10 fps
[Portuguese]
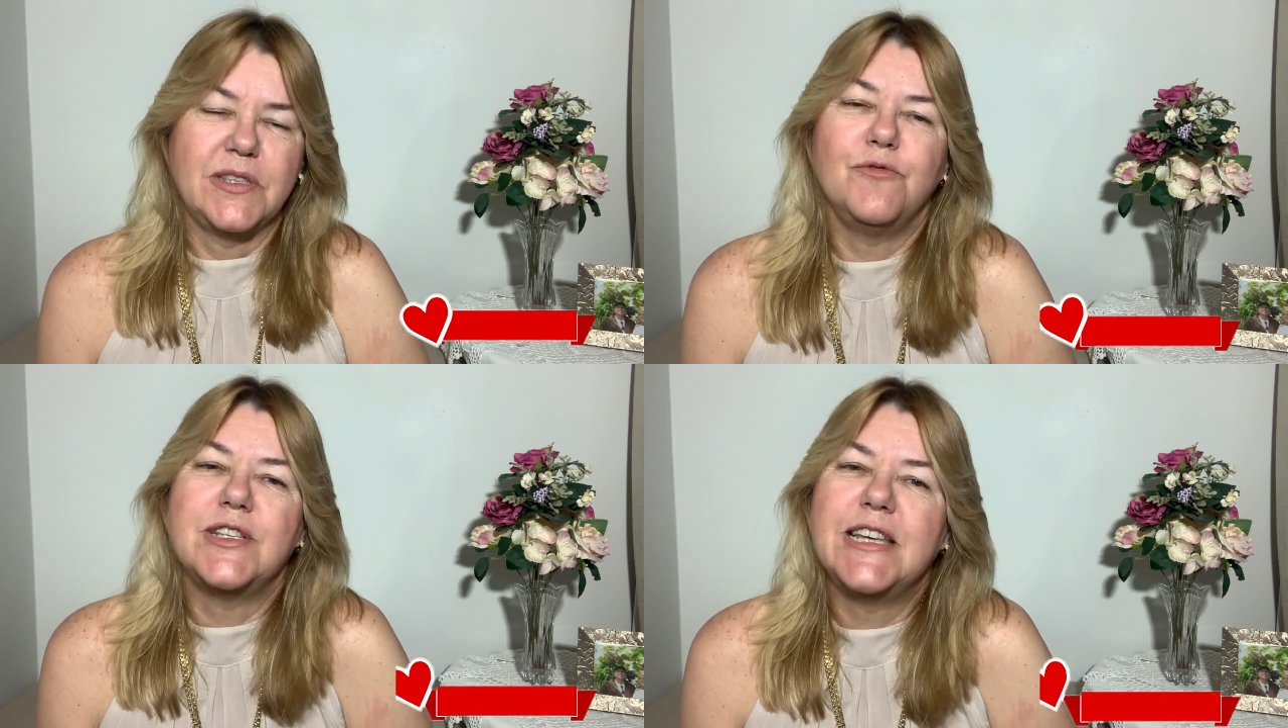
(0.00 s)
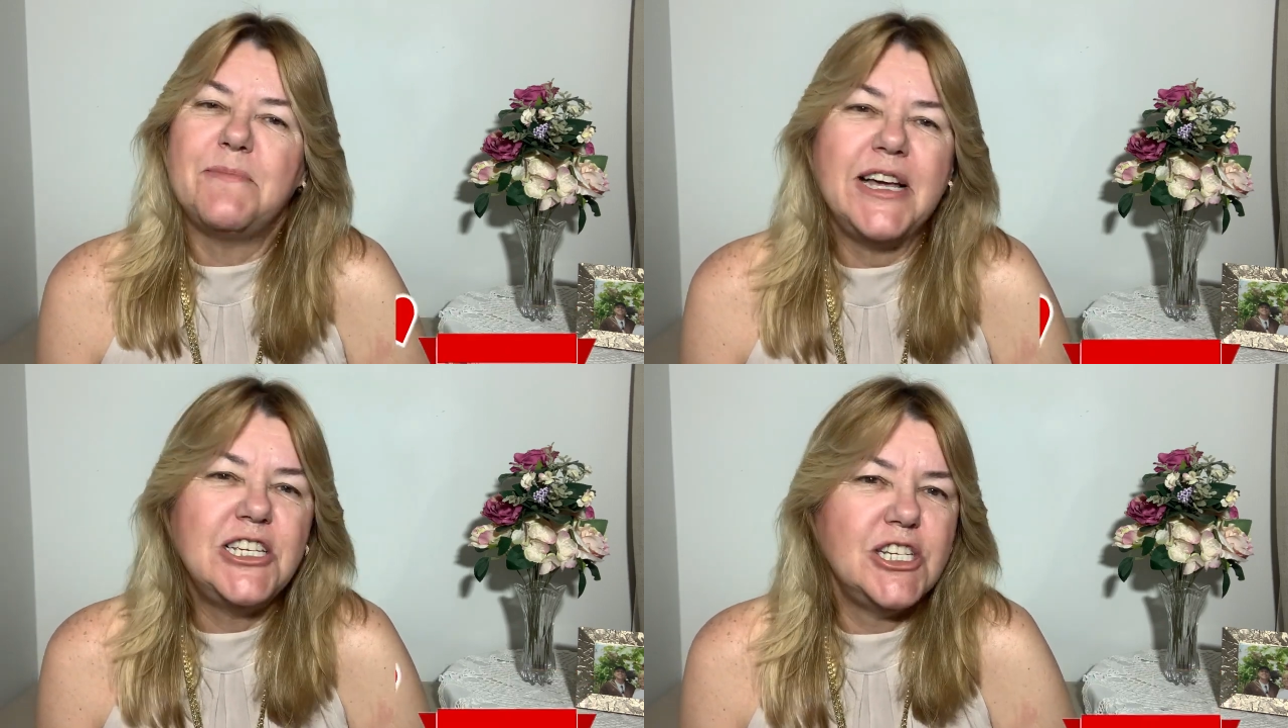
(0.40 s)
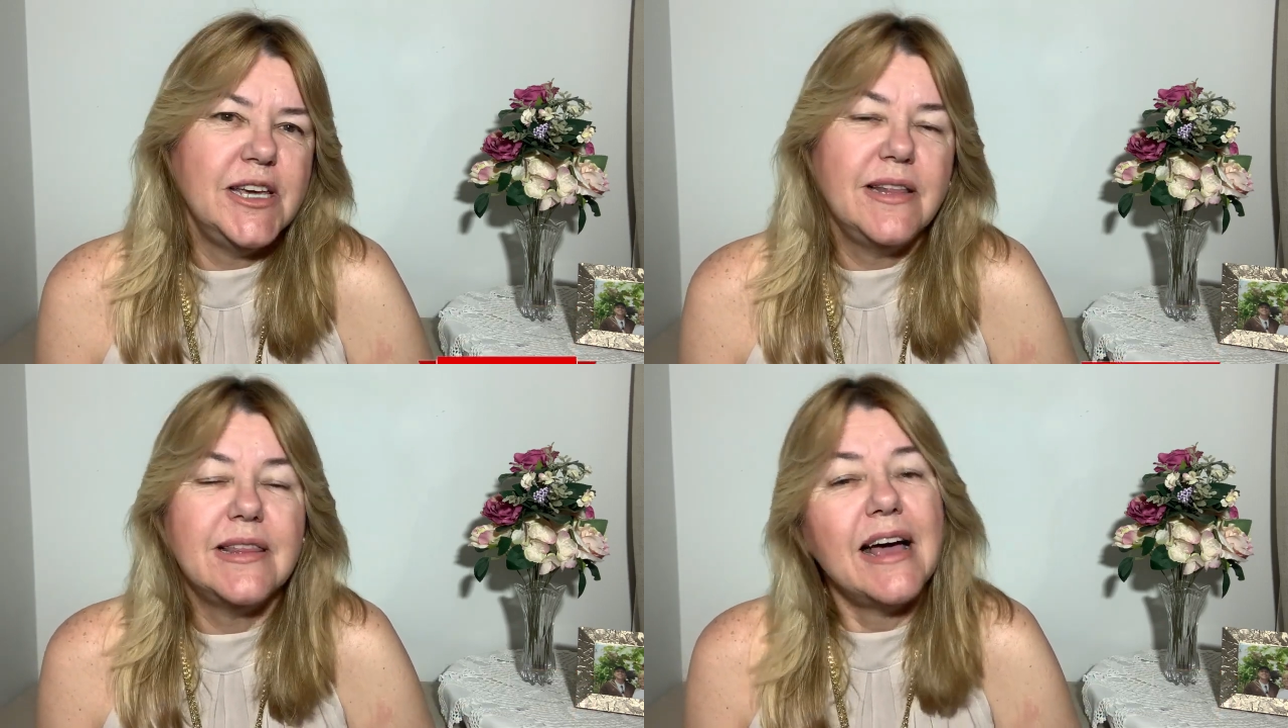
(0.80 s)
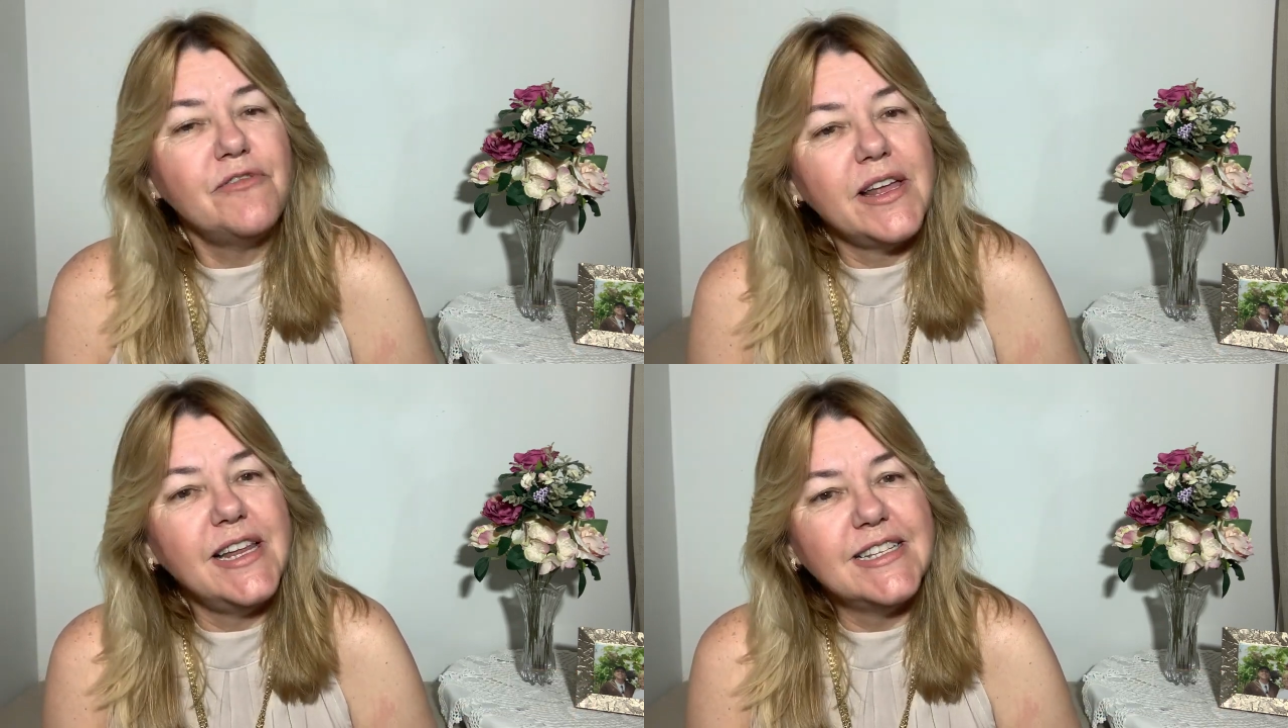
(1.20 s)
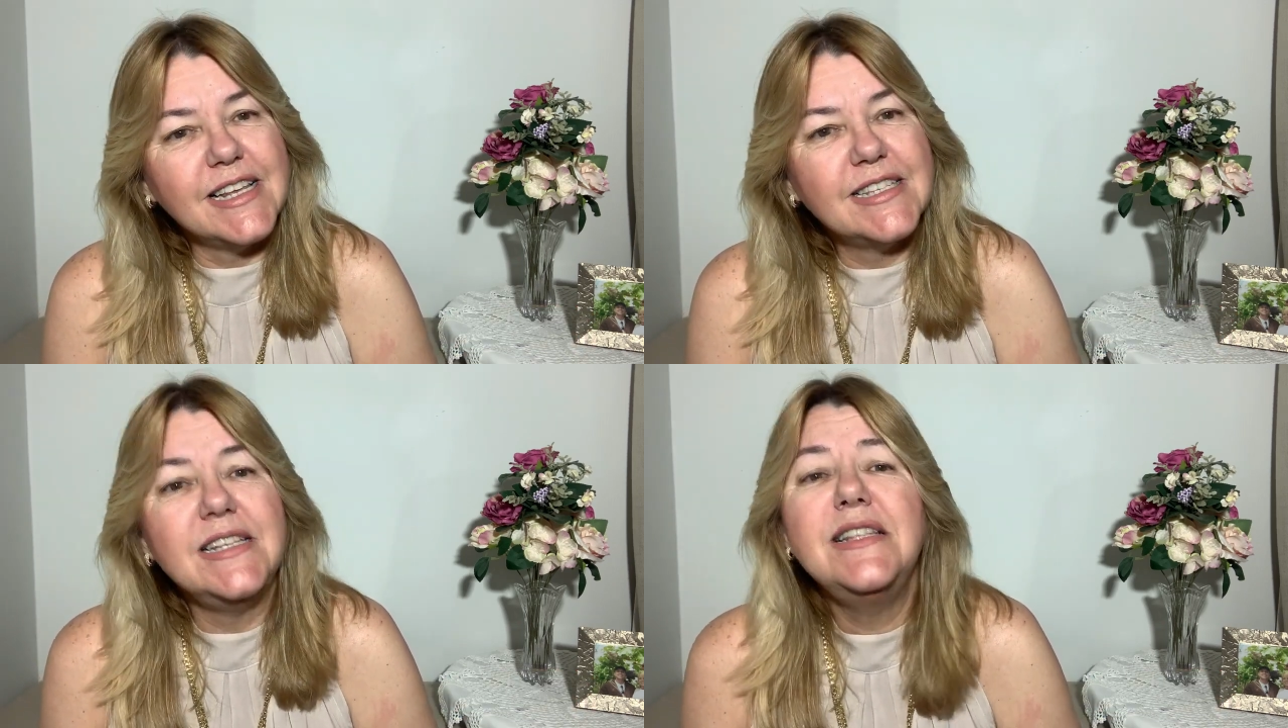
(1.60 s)
Se você é baixinho e tá feliz
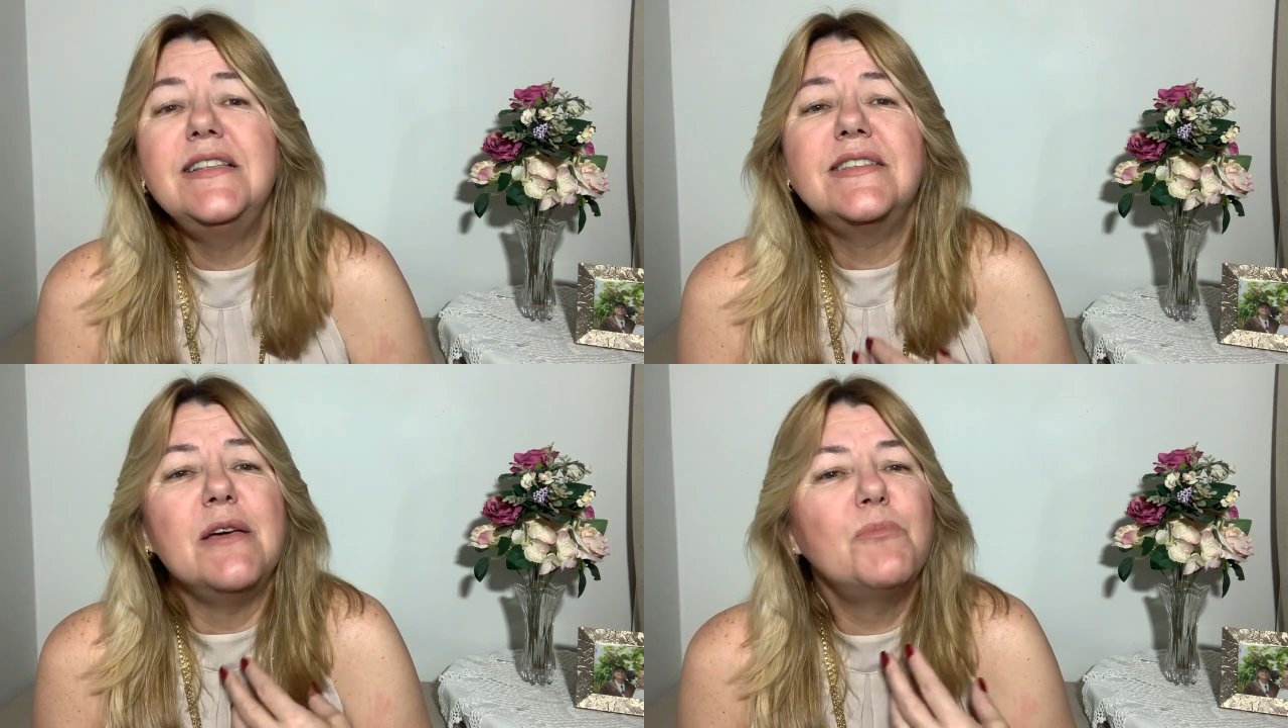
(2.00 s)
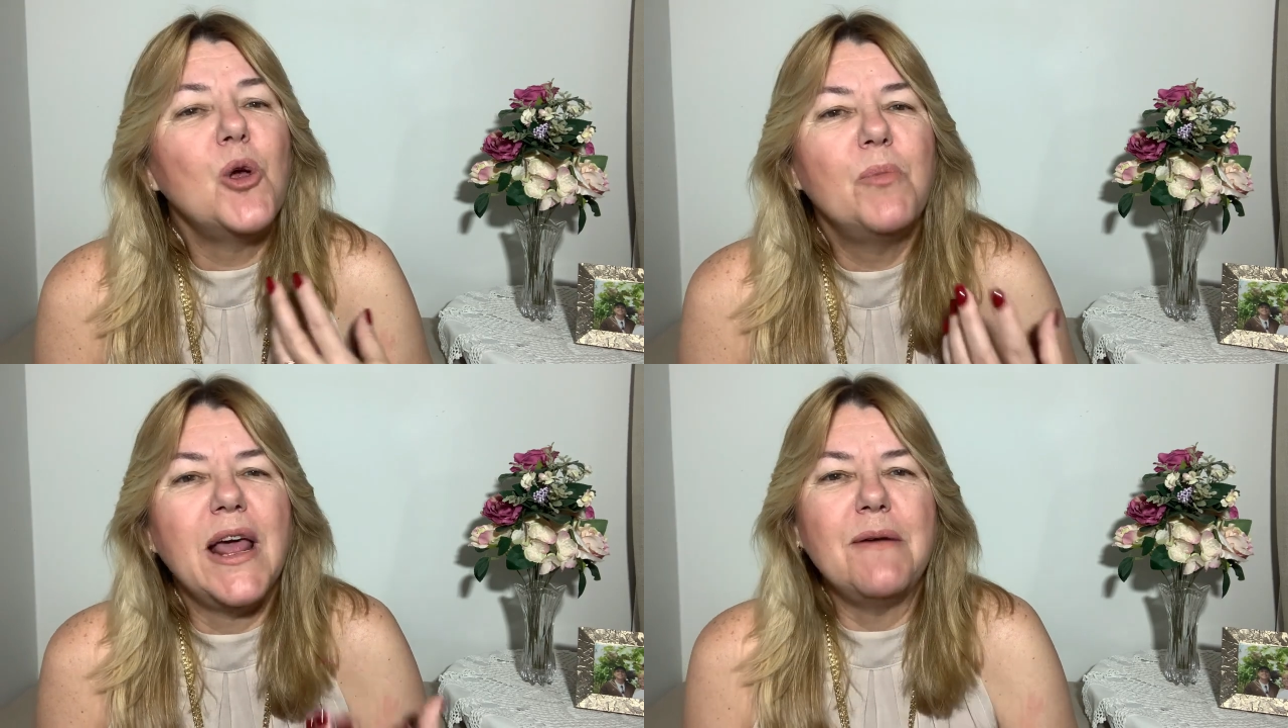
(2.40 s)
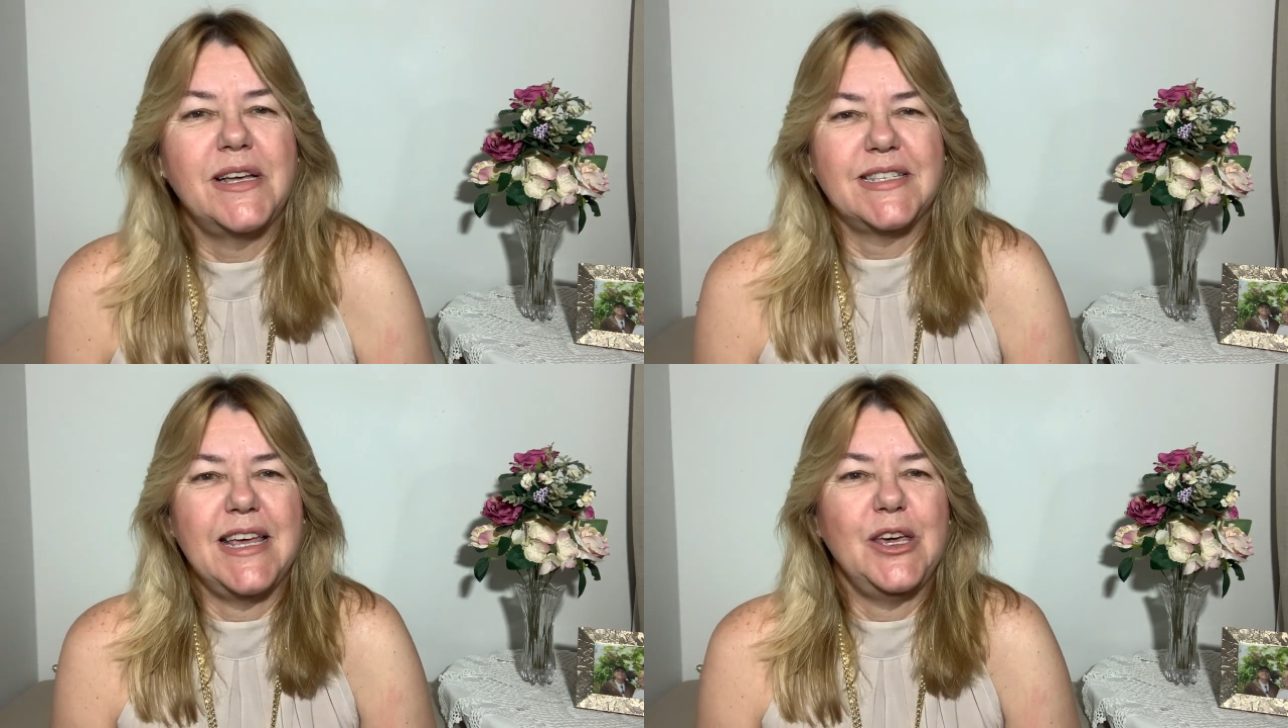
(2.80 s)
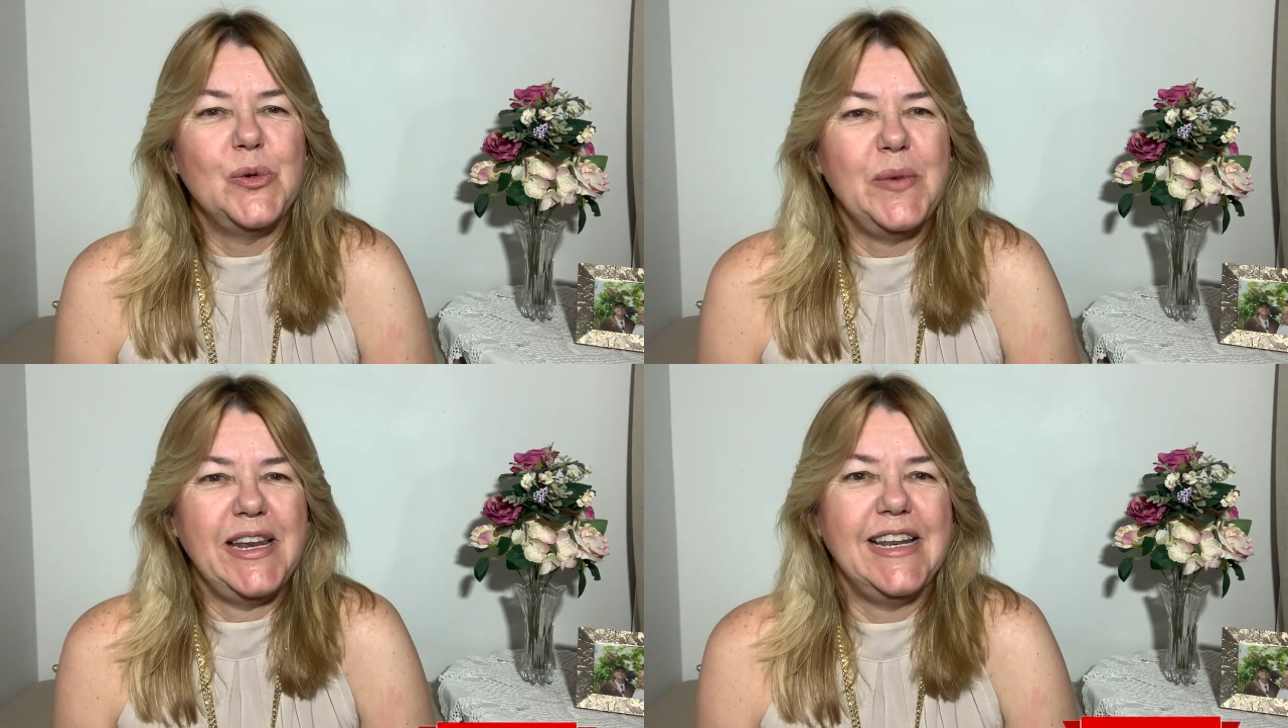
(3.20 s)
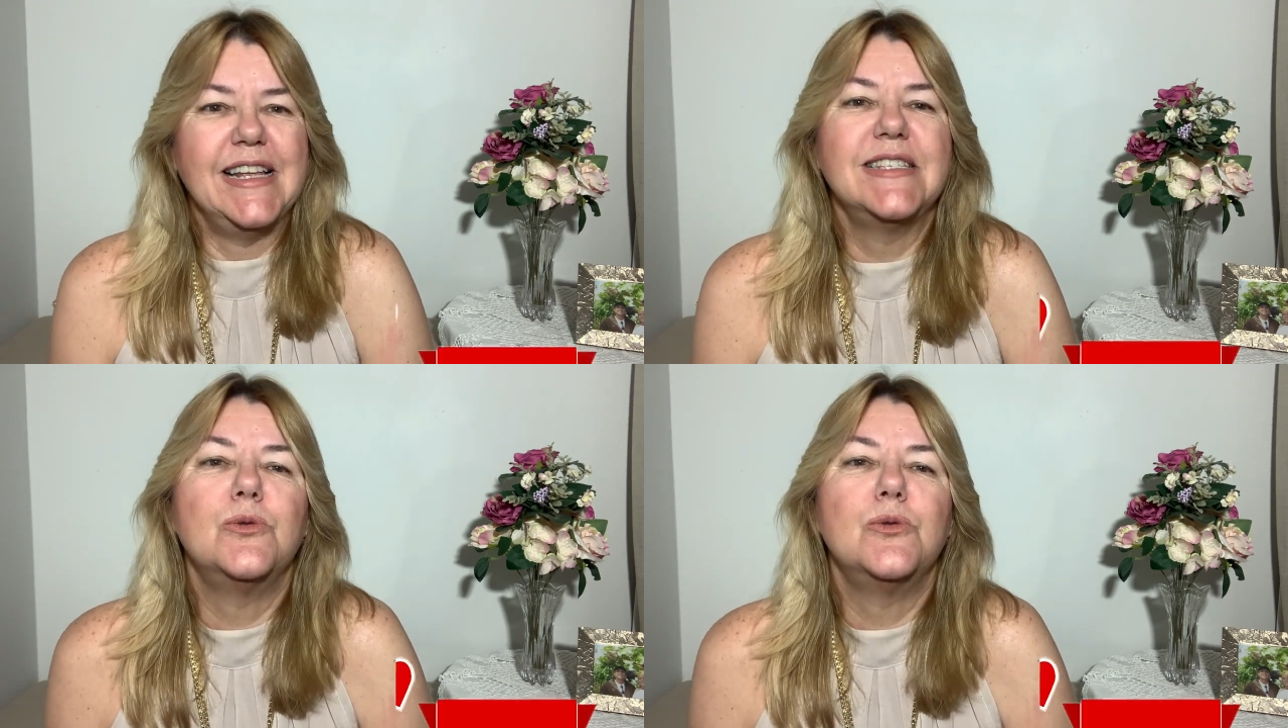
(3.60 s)
assim, sem problemas nenhum, meninas,